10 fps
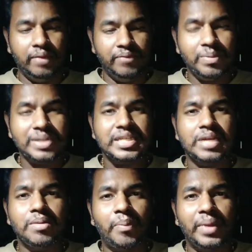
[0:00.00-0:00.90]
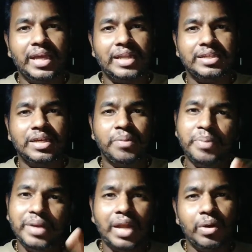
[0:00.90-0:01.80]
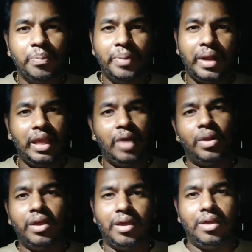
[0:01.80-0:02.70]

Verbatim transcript: விமர்சனம் அப்படிங்கிறதுக்கு பின்னாடி ஒரு பெரிய ஒரு